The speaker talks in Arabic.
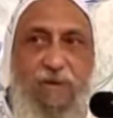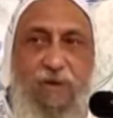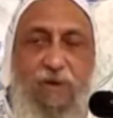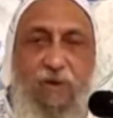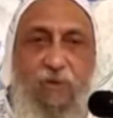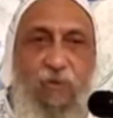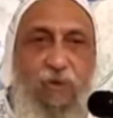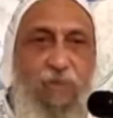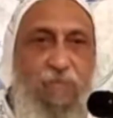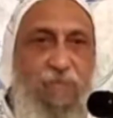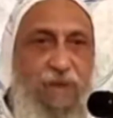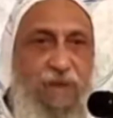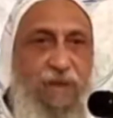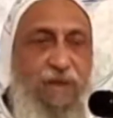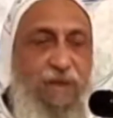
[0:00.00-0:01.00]
وربنا
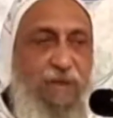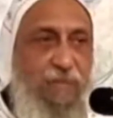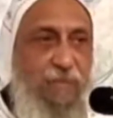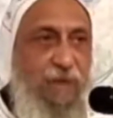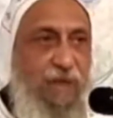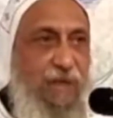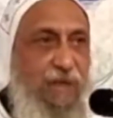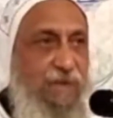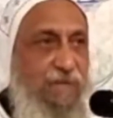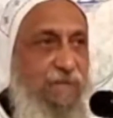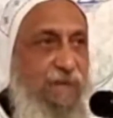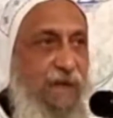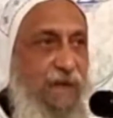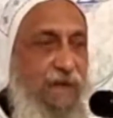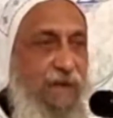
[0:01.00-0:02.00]
يبارك في
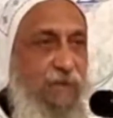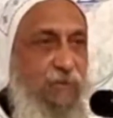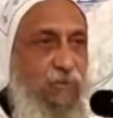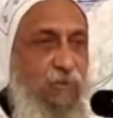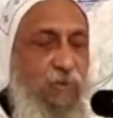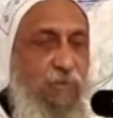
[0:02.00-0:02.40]
حياتكم